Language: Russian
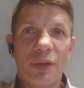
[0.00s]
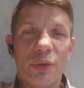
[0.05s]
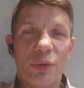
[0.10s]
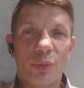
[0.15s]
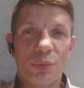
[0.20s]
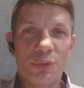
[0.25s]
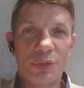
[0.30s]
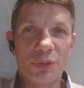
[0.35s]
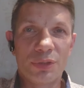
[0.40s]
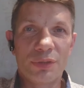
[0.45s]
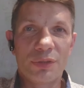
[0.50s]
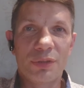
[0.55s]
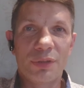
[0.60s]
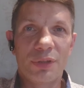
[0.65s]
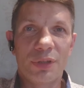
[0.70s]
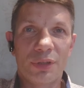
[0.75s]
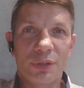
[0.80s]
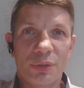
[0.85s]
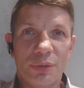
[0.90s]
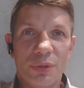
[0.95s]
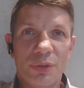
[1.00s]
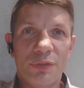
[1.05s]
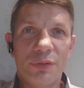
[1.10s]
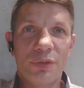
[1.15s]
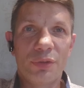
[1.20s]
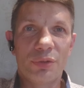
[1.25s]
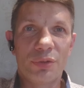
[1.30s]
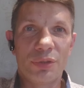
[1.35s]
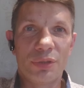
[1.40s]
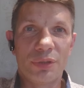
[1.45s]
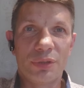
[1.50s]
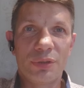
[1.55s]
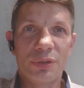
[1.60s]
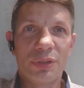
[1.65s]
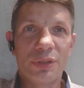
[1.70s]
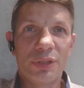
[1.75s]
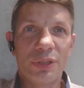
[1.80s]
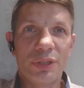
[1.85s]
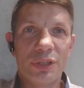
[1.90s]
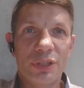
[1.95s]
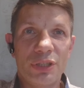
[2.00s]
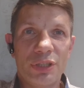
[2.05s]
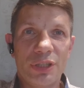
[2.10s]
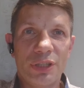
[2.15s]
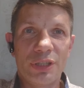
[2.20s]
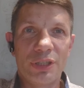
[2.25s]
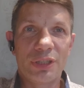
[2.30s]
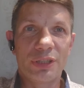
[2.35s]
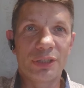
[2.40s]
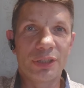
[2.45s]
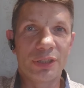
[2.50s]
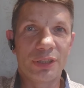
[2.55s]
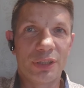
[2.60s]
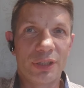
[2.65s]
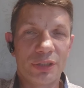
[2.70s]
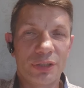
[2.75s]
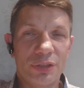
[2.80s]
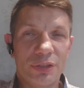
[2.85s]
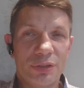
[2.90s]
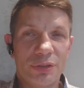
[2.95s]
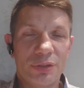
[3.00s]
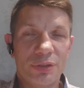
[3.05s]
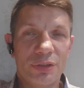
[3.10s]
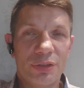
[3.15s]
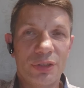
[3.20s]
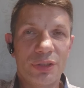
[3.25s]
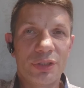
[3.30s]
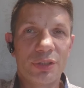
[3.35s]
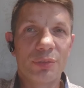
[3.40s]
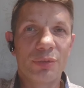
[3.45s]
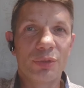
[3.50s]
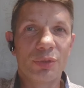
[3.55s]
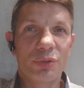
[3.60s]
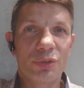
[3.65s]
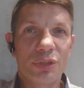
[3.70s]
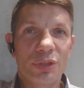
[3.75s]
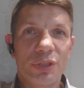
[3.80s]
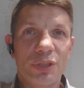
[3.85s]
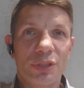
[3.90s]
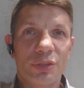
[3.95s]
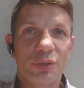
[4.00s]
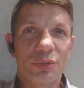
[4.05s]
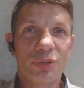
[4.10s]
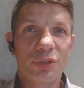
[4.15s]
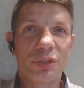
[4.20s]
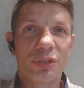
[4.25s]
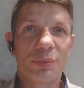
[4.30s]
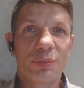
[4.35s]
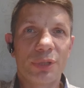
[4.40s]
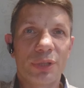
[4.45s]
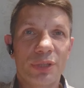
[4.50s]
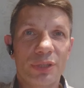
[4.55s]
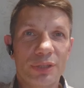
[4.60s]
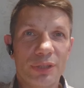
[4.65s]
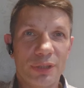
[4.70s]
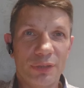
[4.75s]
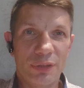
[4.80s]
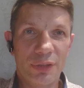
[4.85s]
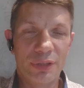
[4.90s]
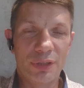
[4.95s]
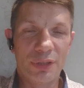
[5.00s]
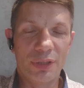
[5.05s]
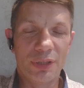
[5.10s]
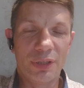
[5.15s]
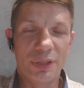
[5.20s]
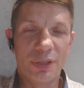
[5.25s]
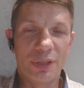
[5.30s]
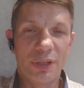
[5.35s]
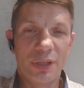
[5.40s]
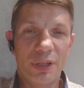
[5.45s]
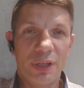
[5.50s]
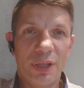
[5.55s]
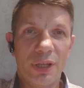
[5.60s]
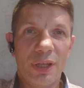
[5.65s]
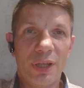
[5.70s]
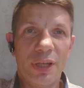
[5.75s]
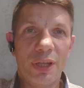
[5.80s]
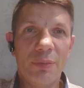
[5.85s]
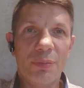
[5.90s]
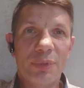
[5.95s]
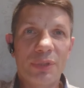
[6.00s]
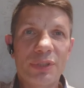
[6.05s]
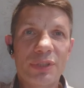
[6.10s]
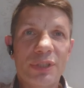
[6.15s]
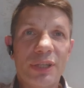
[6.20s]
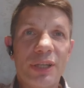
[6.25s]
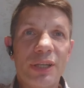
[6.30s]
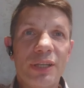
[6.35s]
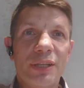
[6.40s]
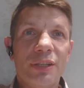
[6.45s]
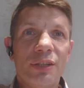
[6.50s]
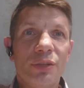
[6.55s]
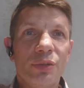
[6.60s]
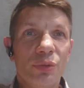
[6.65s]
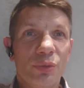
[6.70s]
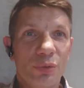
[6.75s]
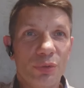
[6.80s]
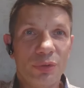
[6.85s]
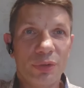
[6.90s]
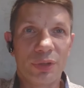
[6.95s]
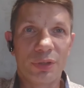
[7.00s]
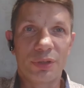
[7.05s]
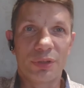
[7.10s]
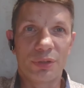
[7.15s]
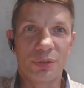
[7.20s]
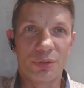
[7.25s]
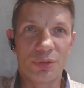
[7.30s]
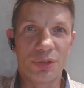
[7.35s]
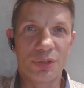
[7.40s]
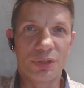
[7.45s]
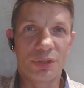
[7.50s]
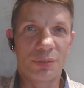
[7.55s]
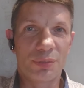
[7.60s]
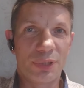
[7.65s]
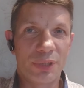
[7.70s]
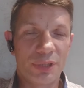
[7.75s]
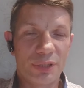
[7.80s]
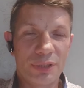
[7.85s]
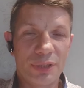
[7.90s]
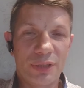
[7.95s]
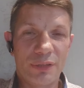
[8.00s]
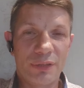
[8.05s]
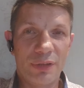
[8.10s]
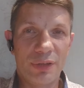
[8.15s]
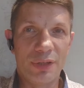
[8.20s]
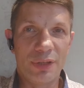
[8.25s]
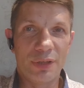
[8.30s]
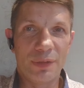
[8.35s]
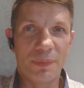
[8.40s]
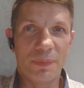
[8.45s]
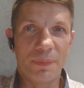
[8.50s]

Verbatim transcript: общество, которое фокусируется на решениях задач через обнаружение точек соприкосновения и построение новых точек соприкосновения.